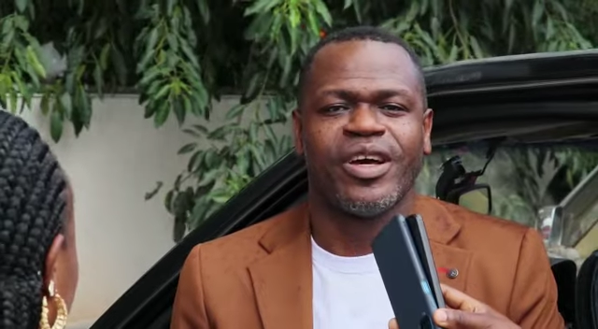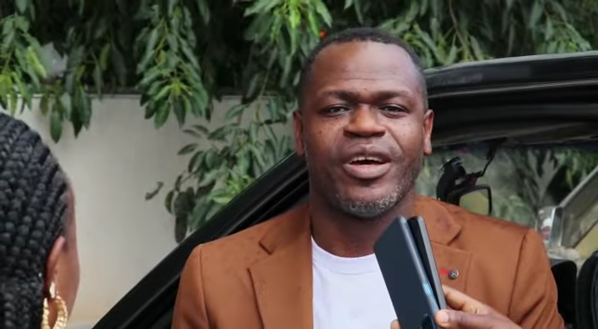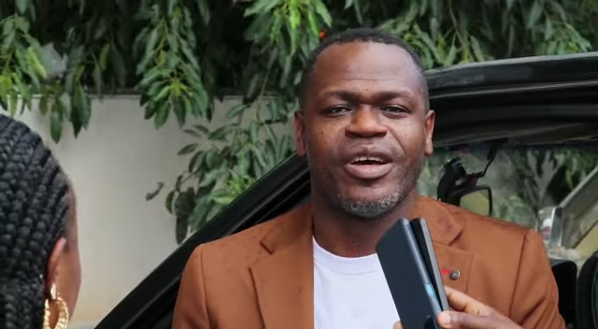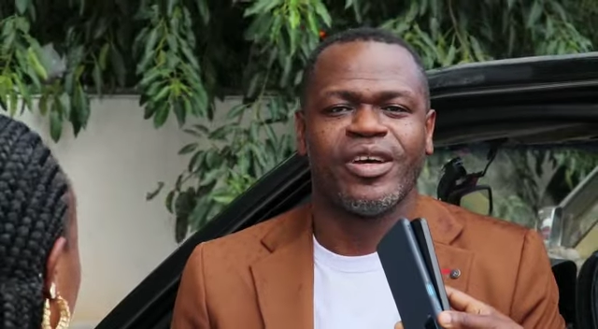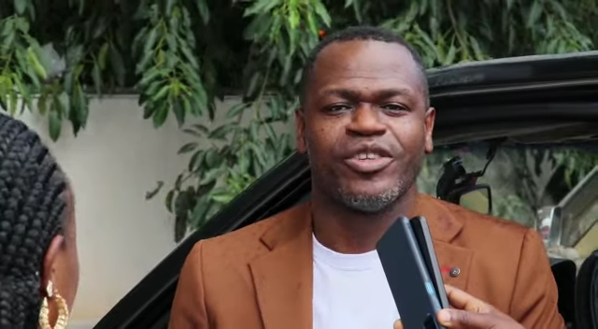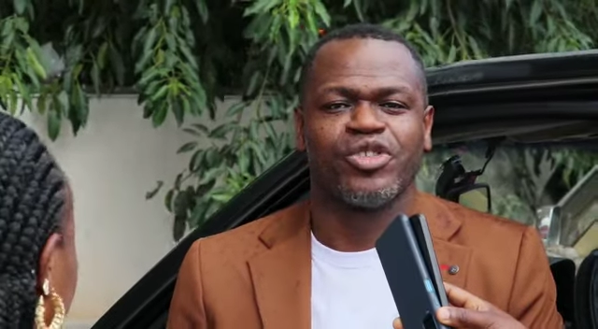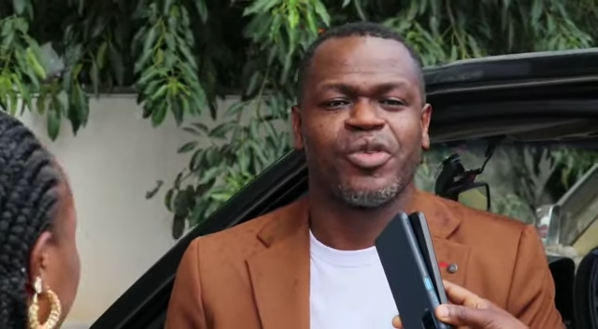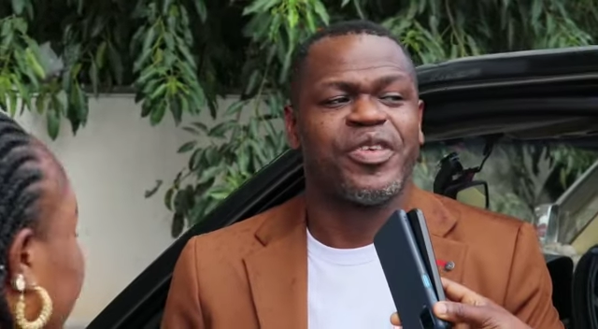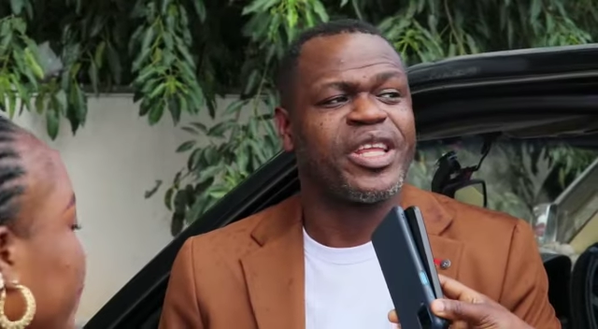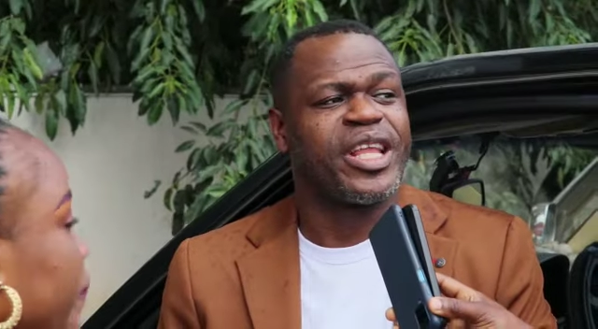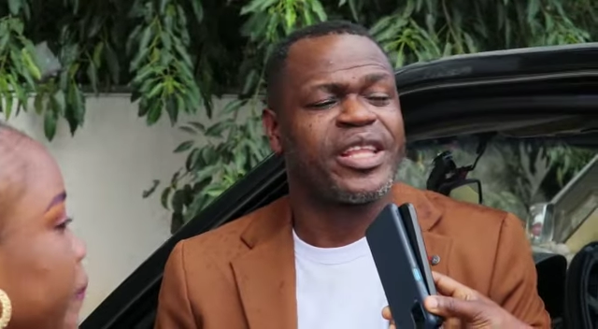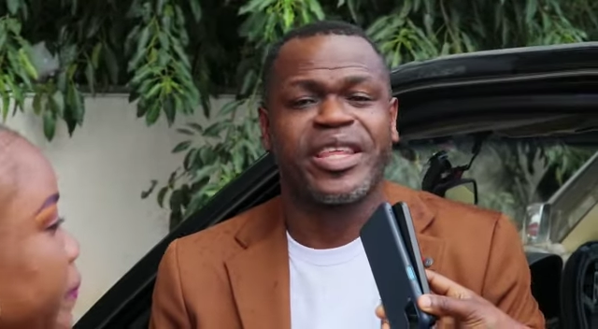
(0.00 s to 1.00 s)
euh, je
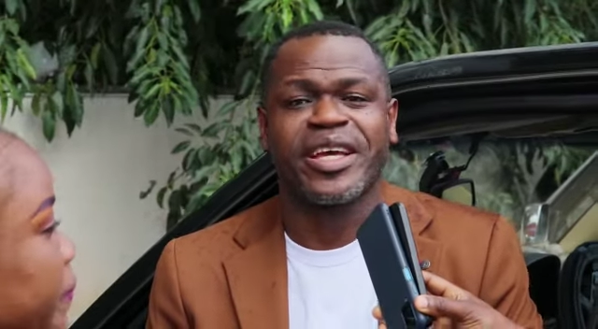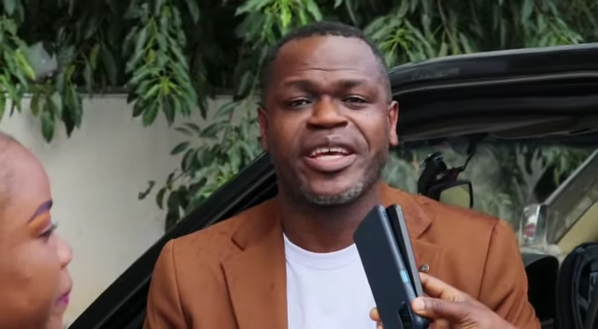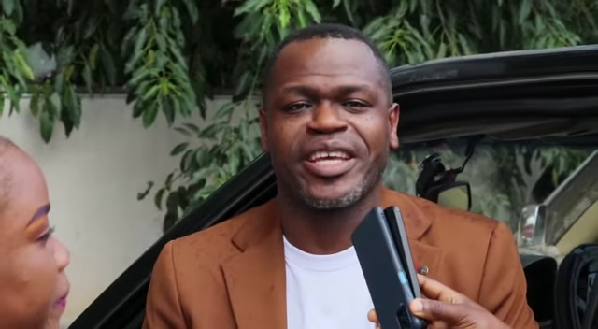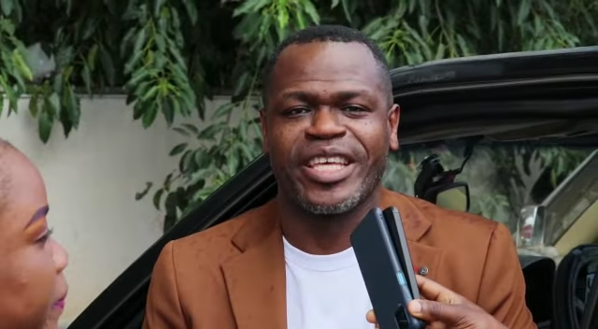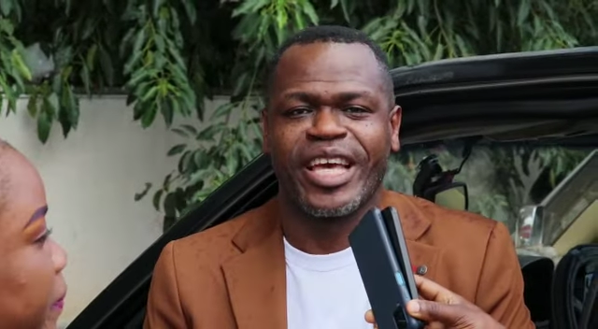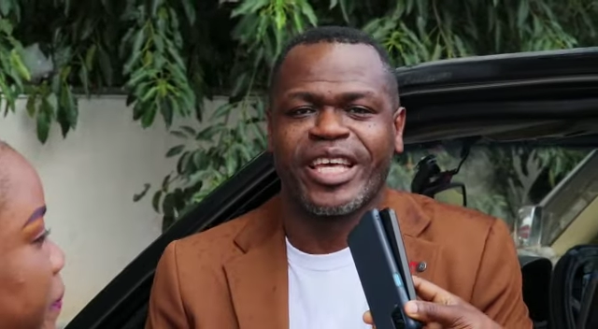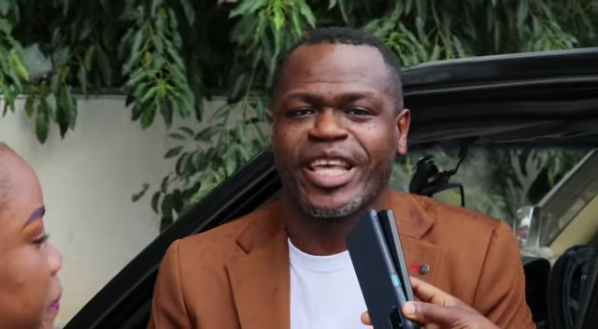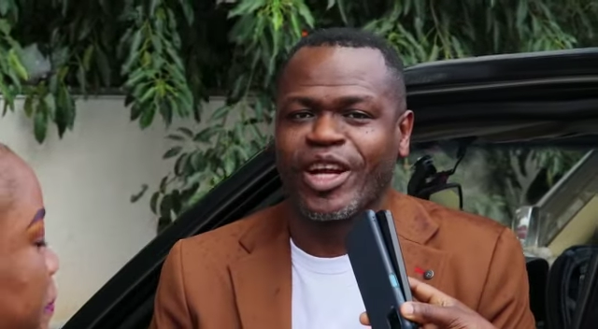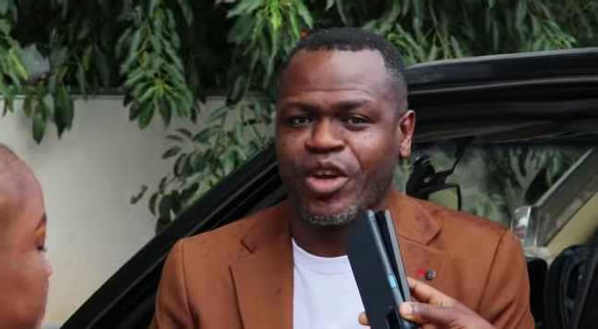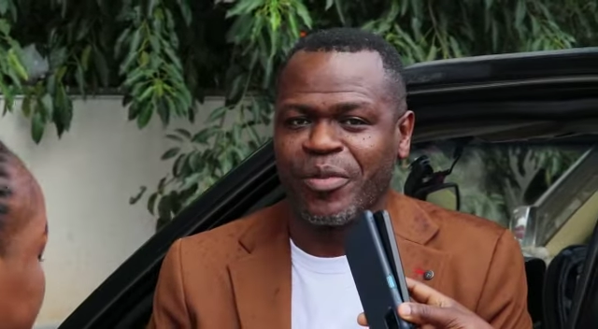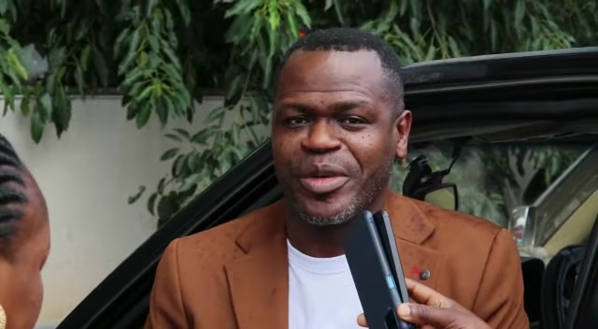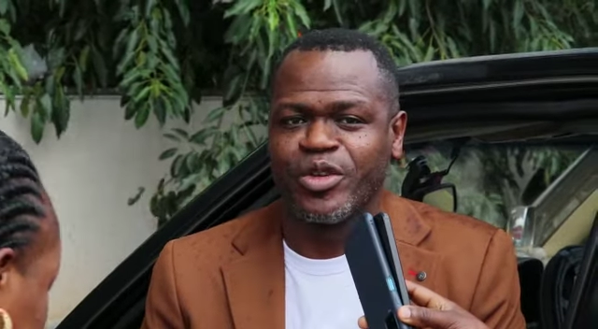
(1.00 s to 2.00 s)
viens d'atterrir il y a
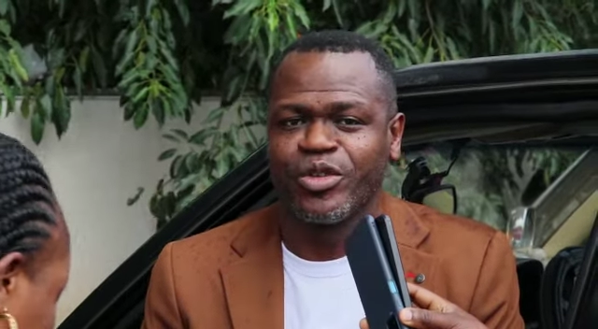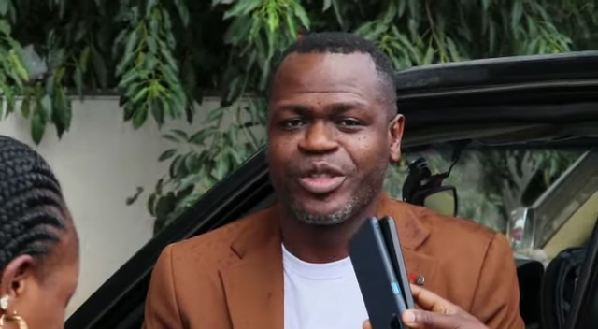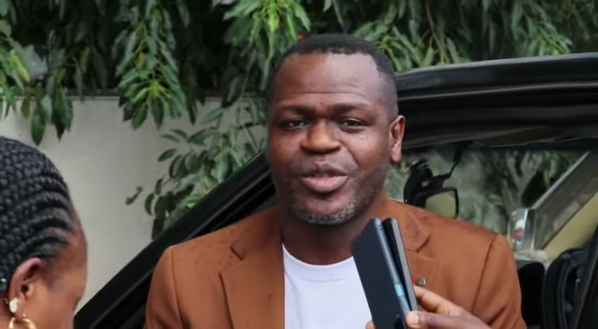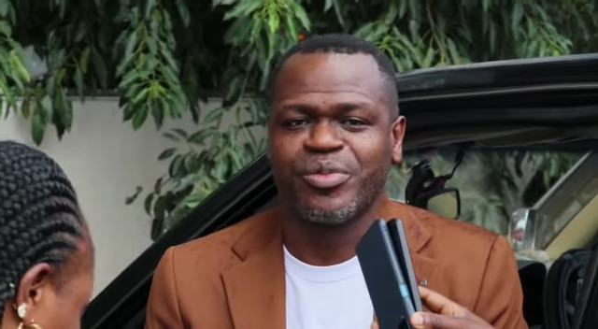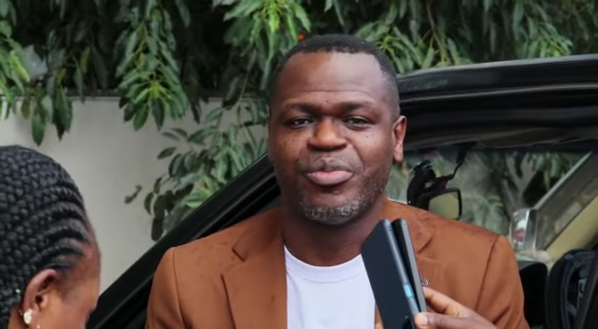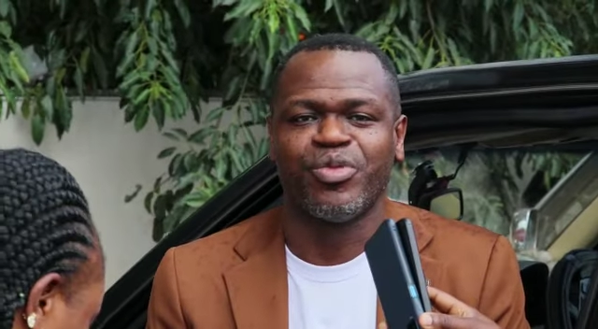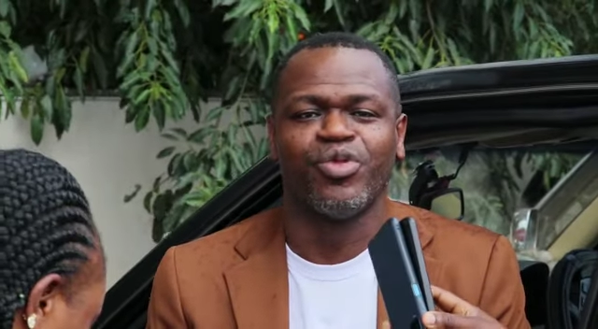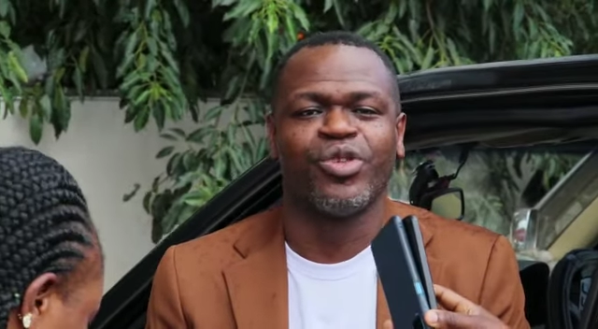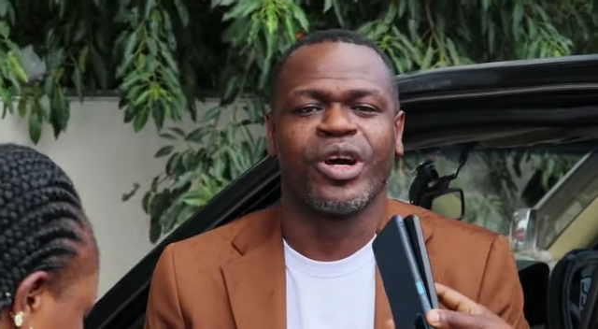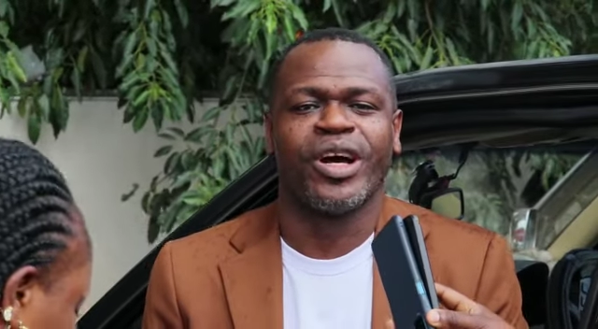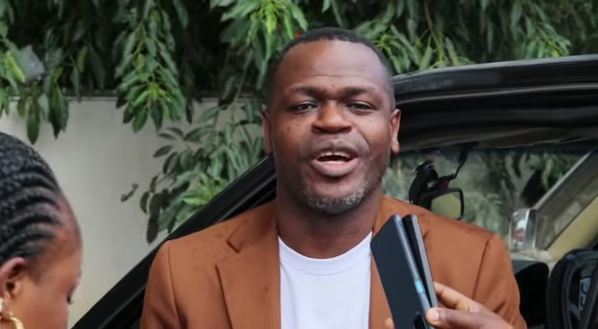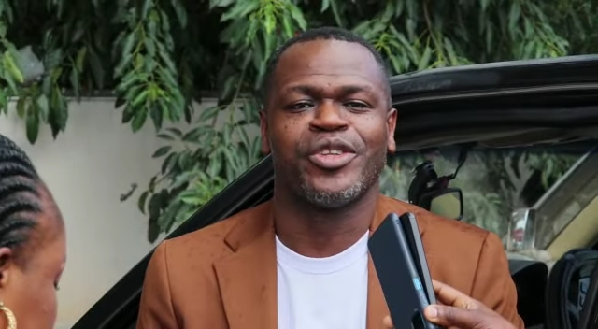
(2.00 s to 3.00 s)
quelques minutes
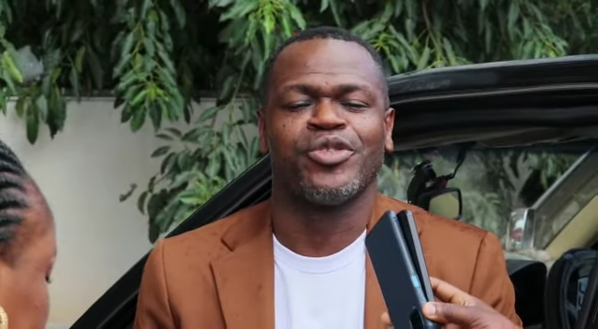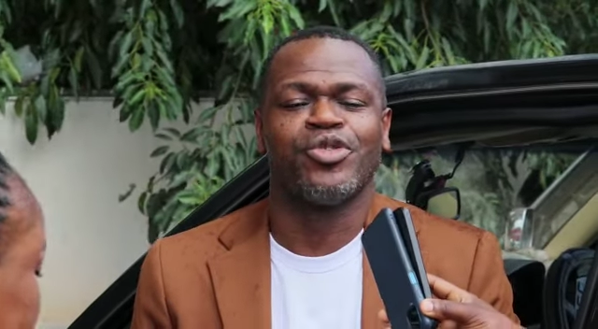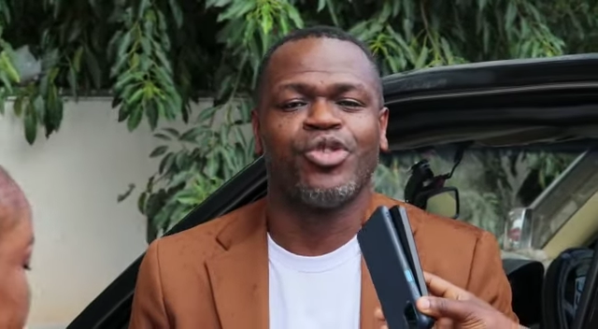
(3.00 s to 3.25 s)
pour euh,